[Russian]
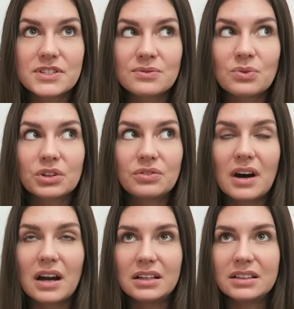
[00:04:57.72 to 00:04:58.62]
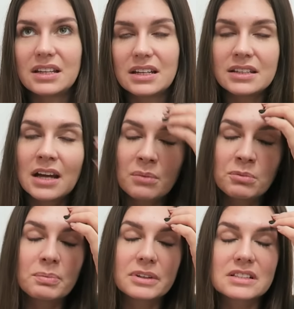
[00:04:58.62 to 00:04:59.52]
Всего два или три дня
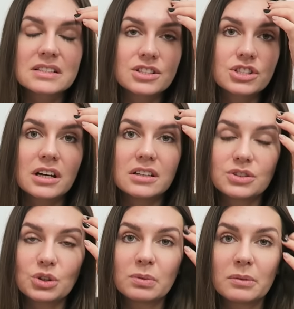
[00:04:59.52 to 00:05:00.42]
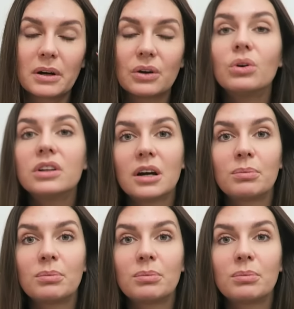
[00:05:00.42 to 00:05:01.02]
мы понаслаждались теплой погодой,